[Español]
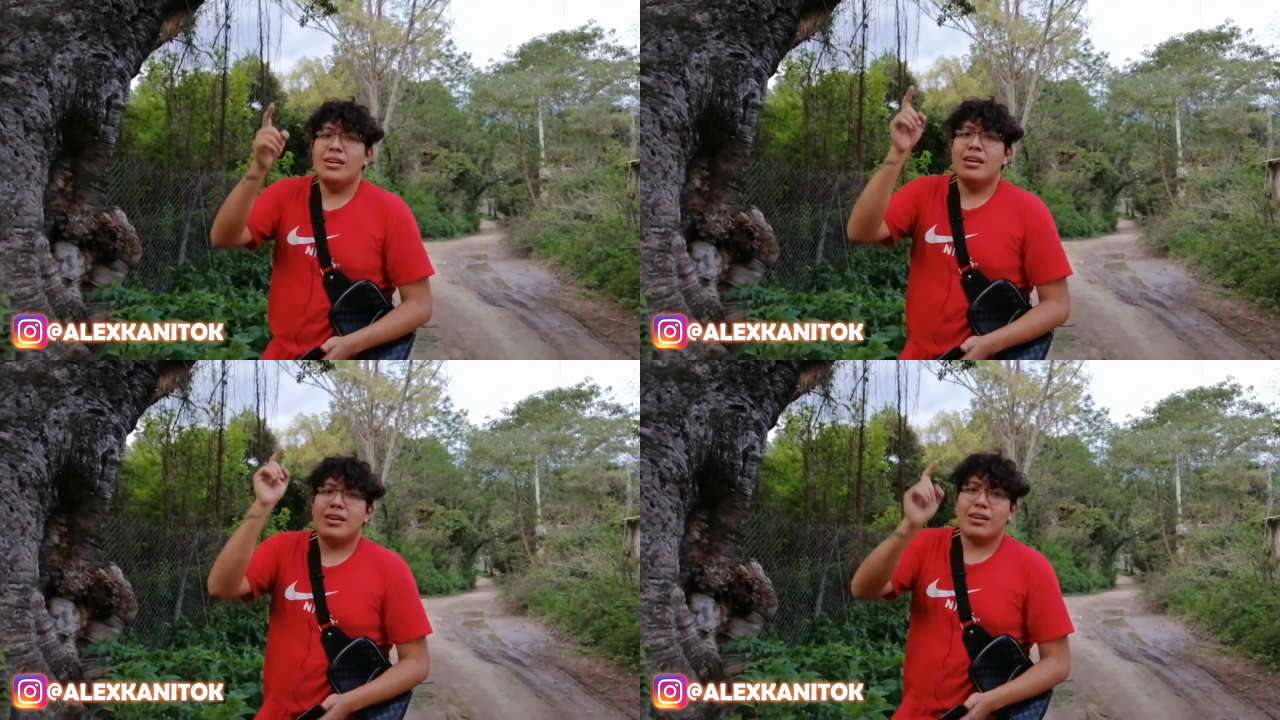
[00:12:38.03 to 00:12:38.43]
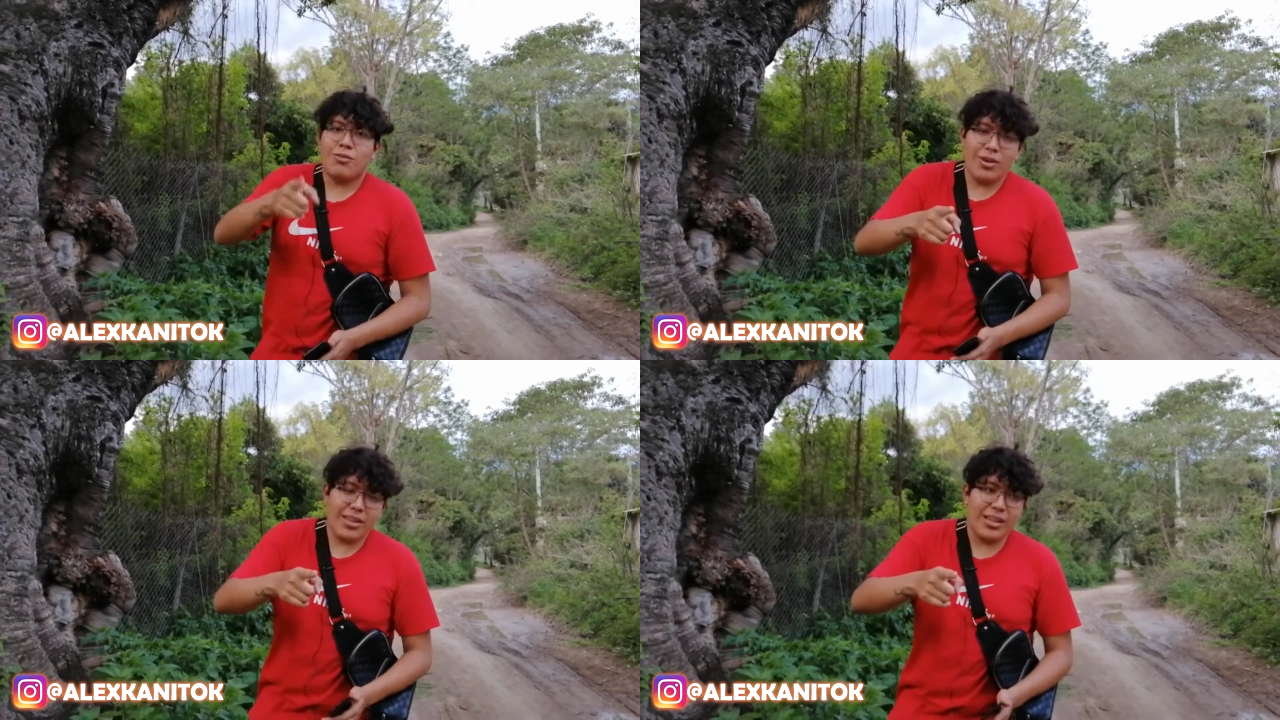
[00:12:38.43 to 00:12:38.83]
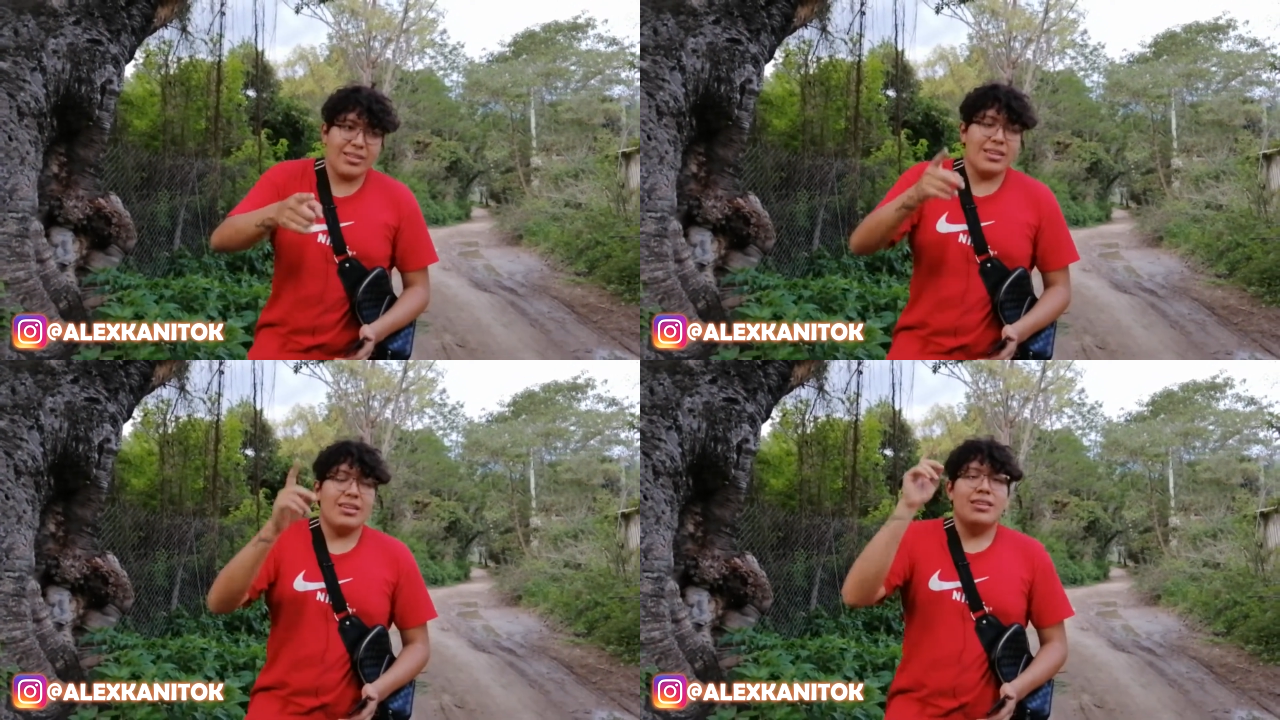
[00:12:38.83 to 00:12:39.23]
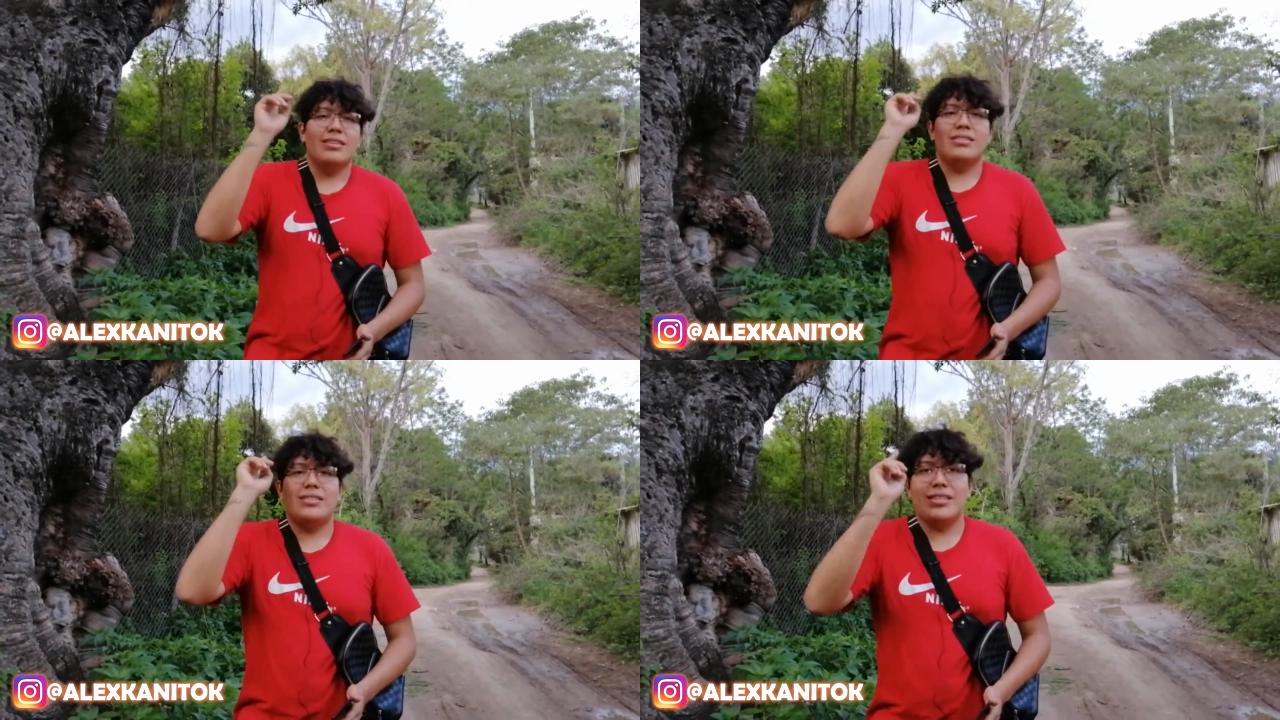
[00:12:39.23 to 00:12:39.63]
Recuerden
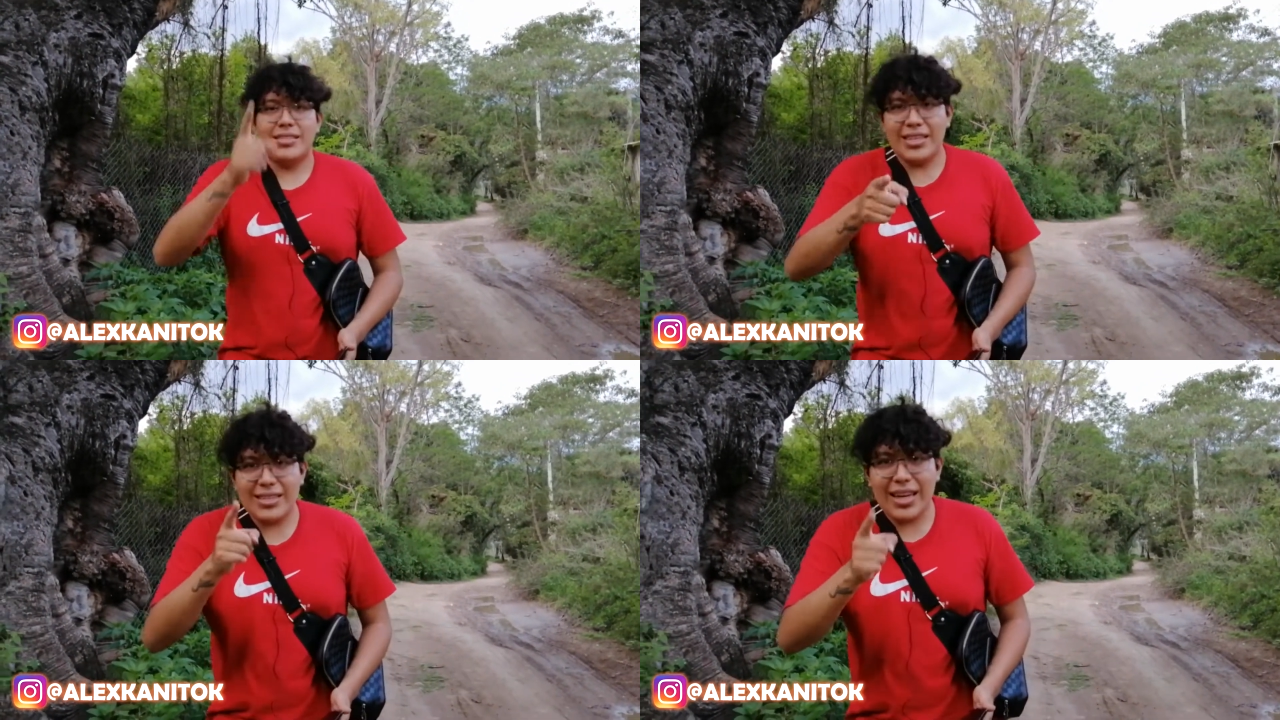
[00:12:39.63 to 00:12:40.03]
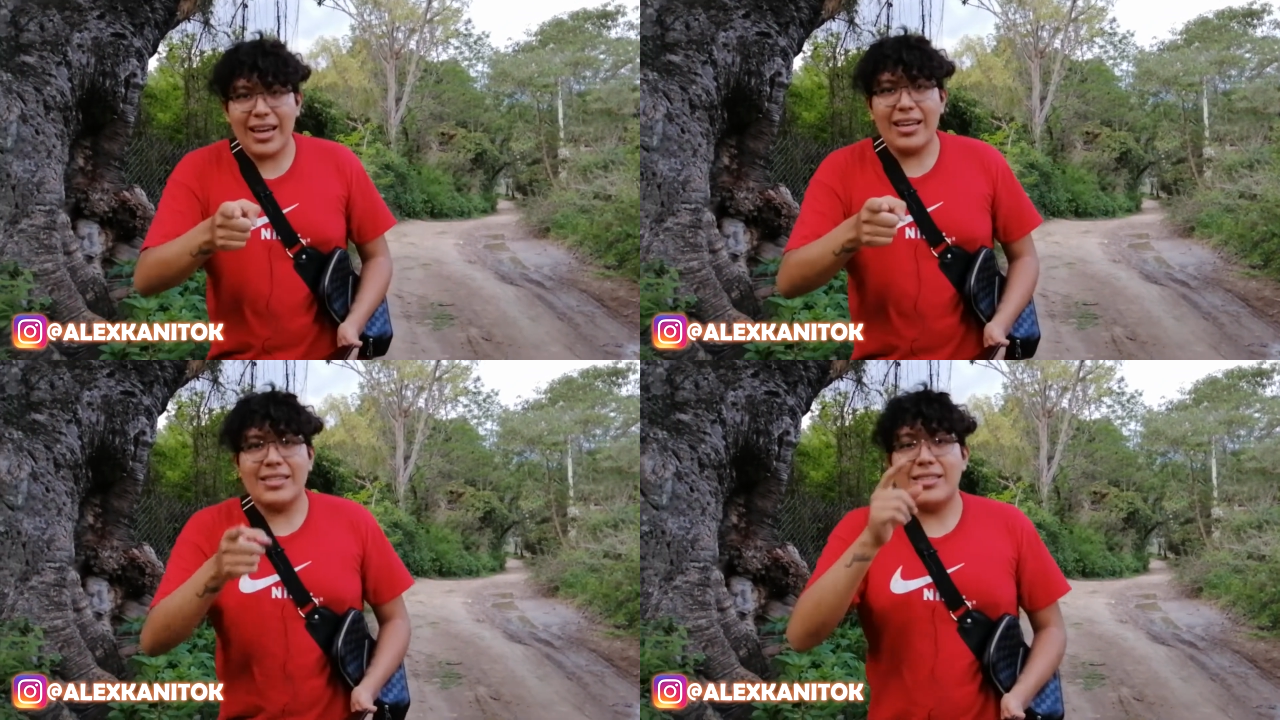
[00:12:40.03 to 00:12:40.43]
60 likes.